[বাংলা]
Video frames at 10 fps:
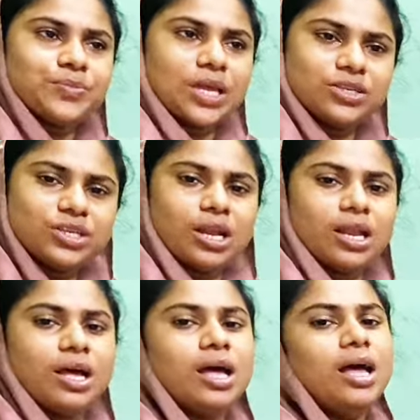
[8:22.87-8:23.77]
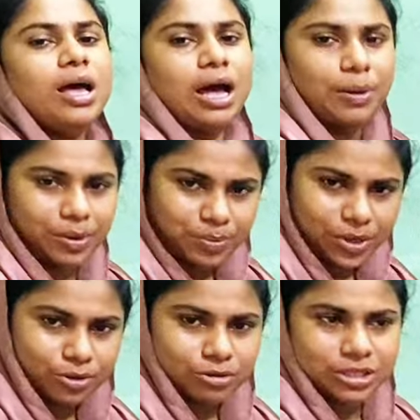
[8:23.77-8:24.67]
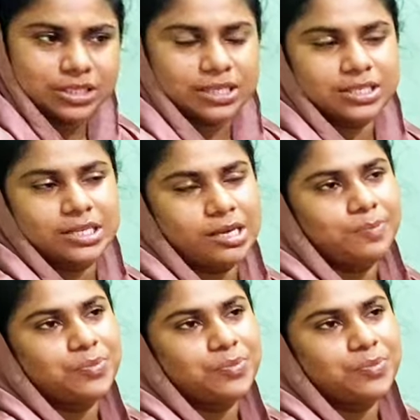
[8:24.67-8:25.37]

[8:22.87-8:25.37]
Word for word: ইনশাল্লাহ আমার বিয়ে হতে যাচ্ছে